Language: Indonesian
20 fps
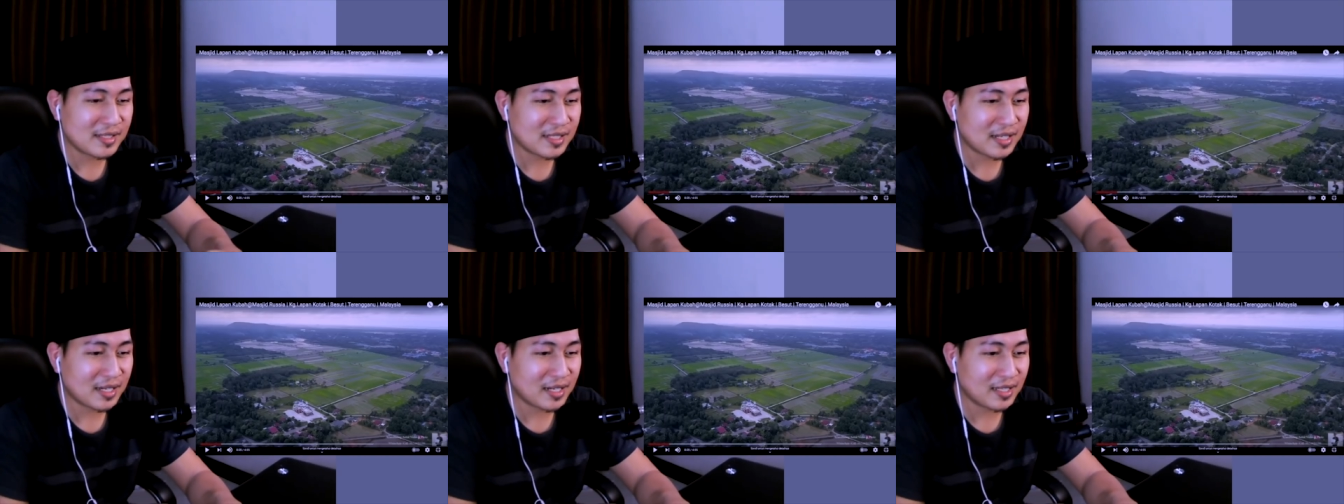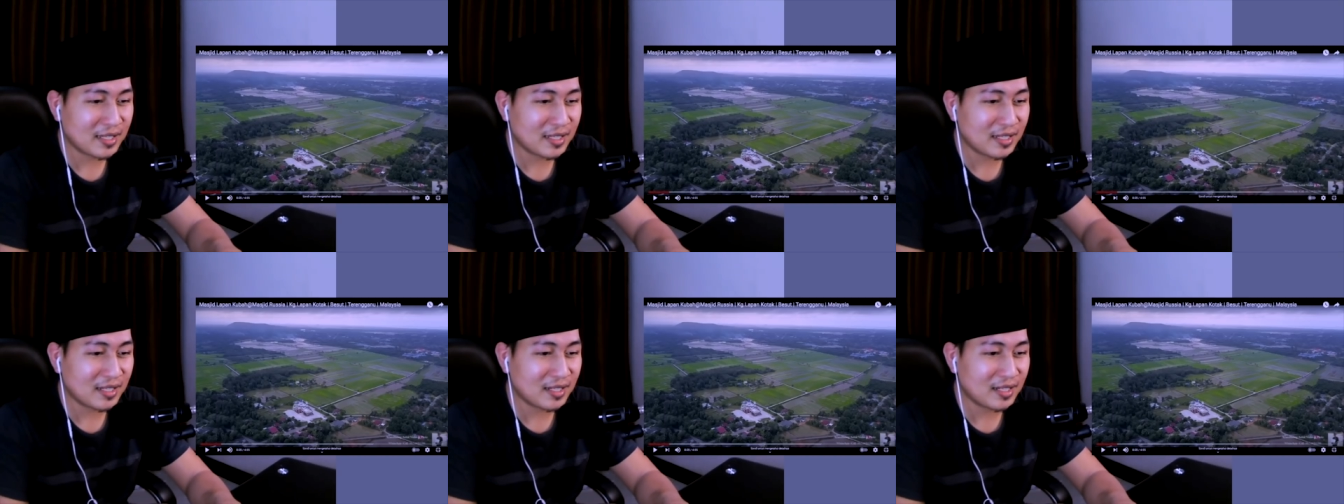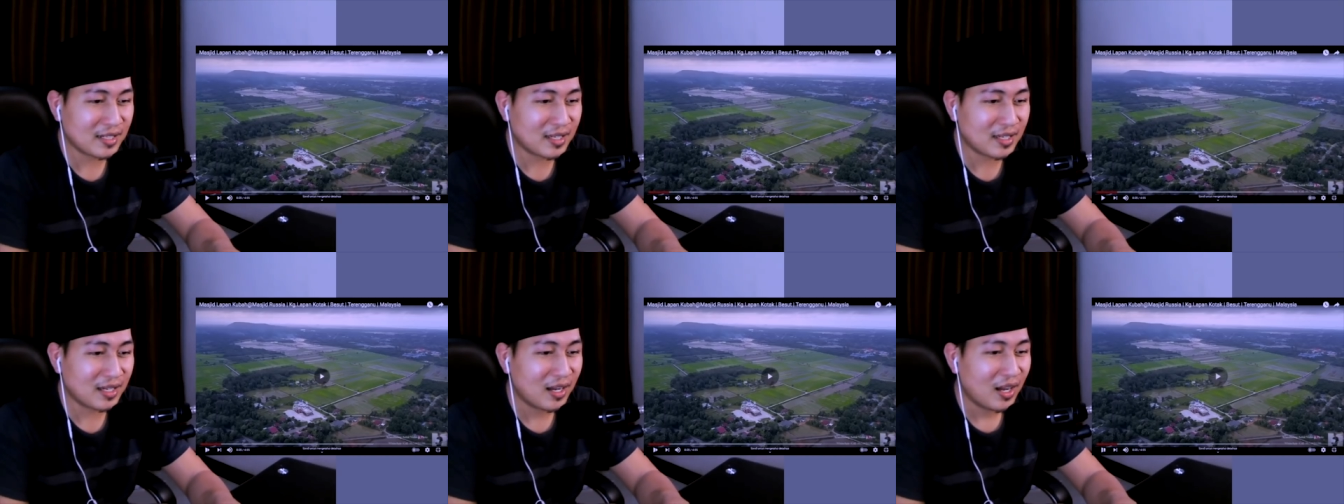sangat
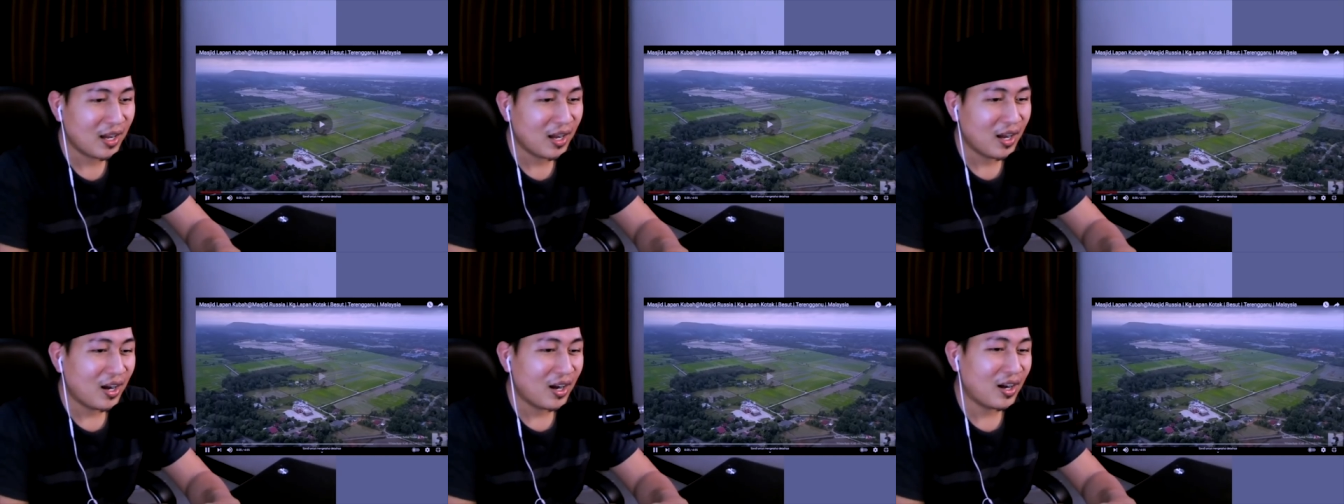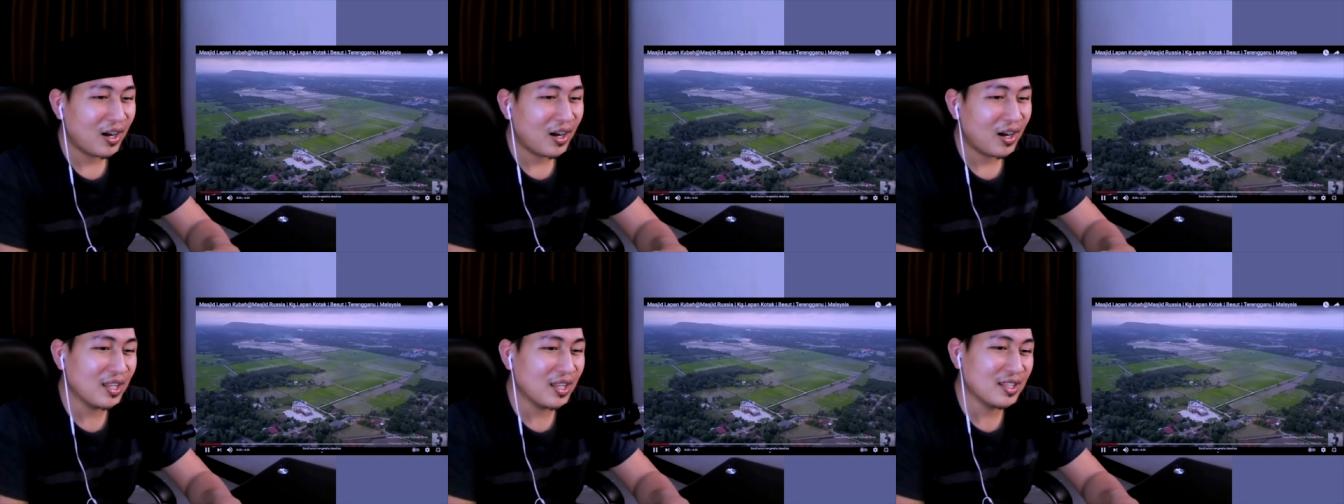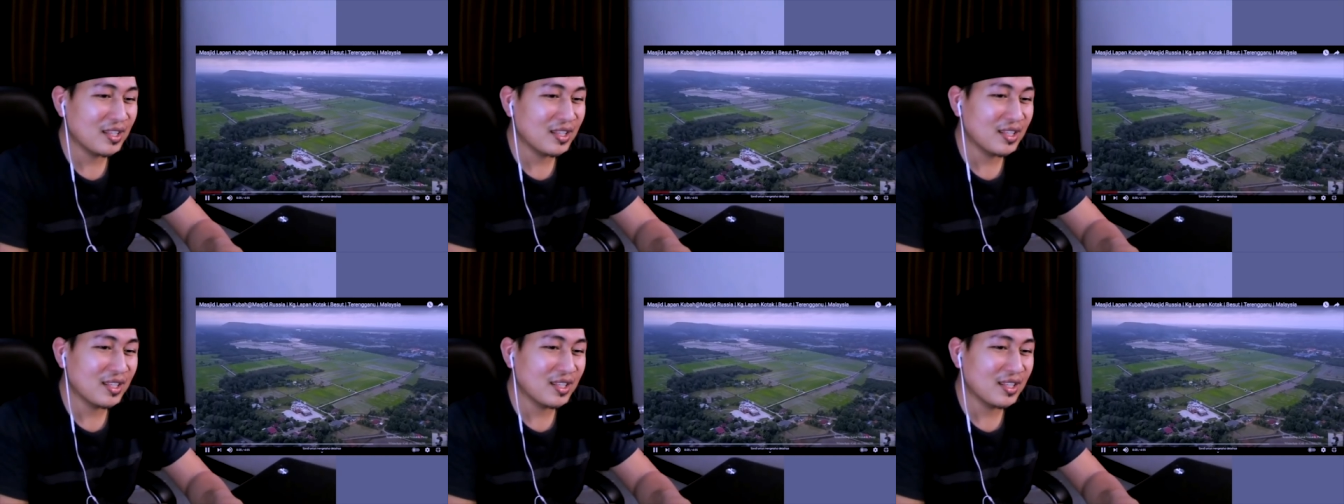indah
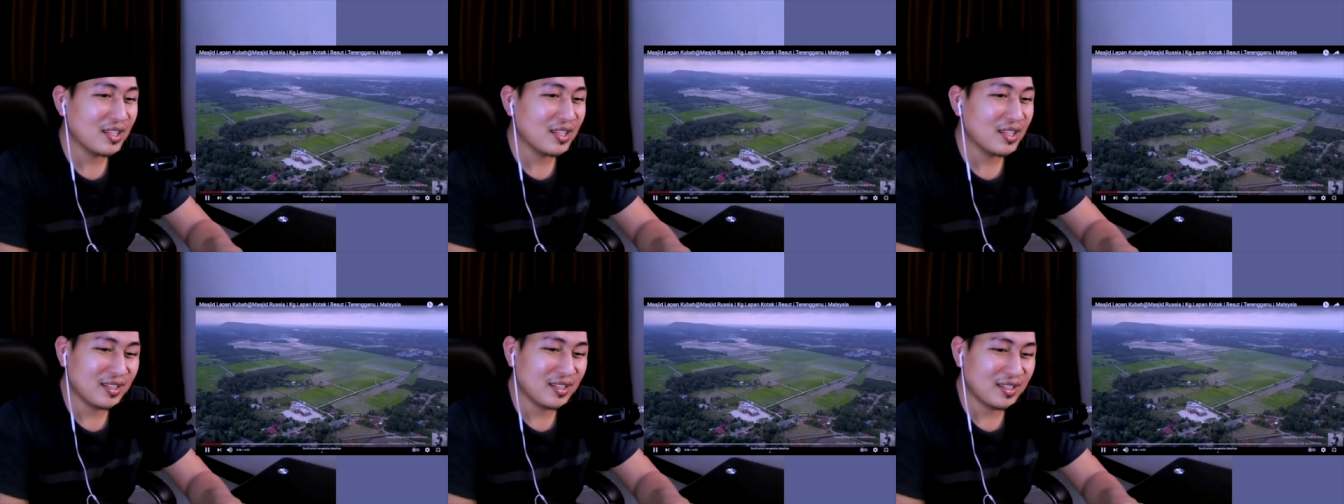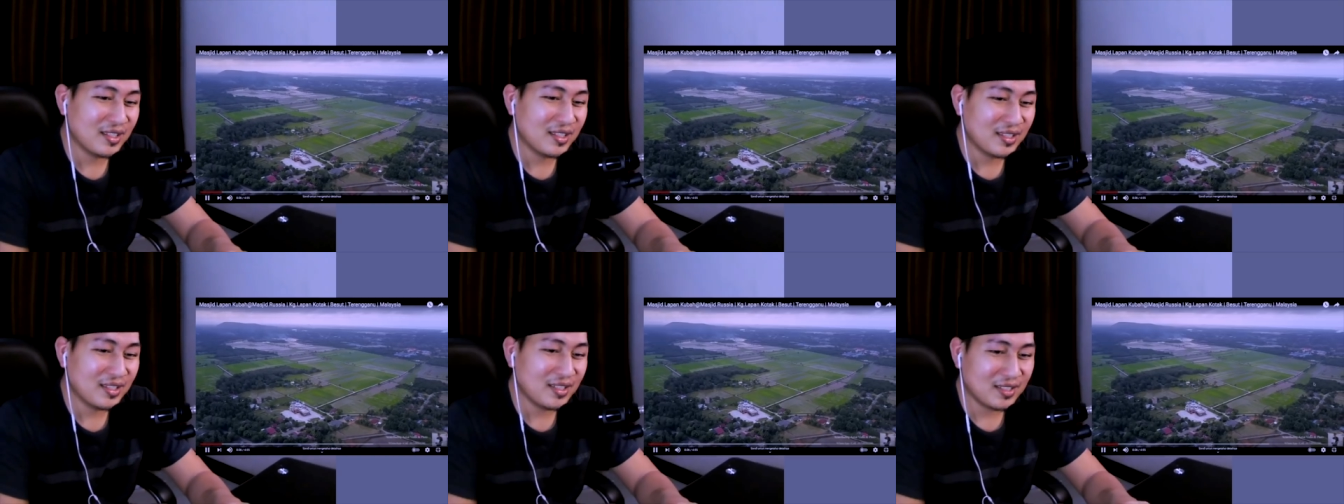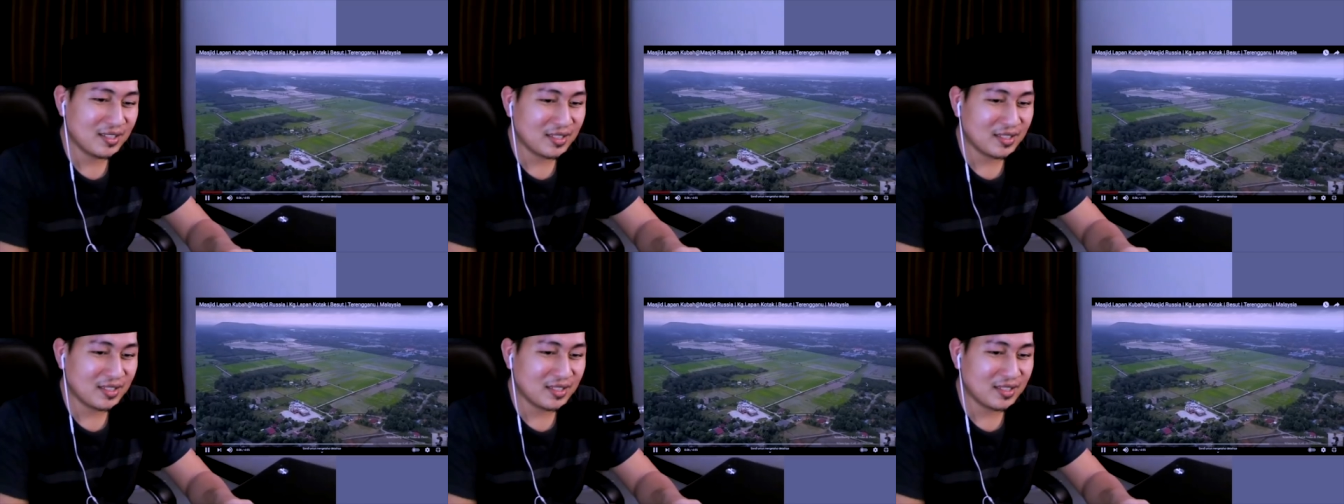
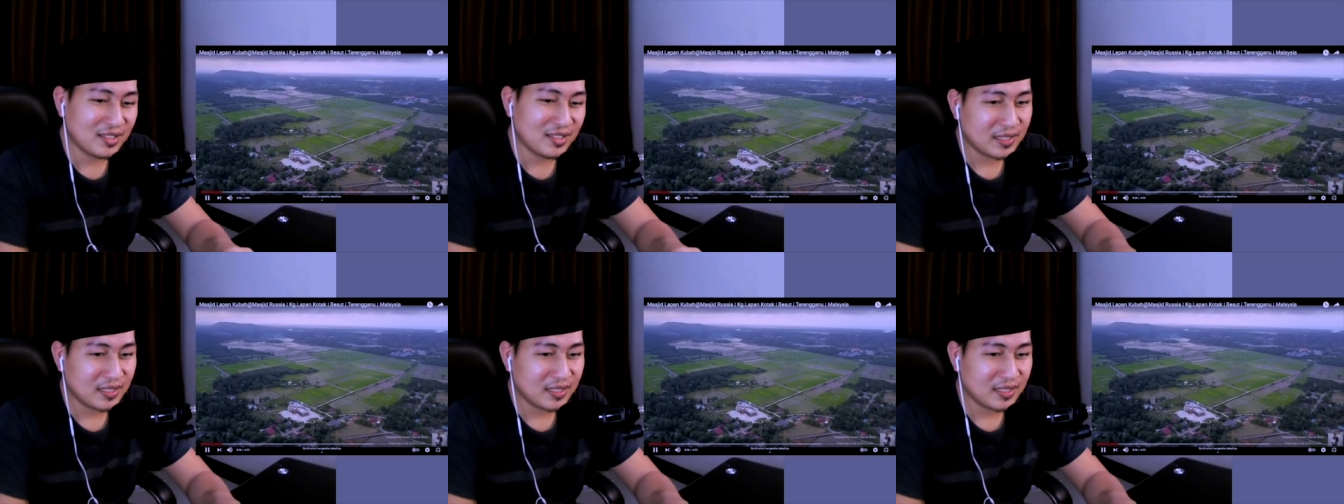Allah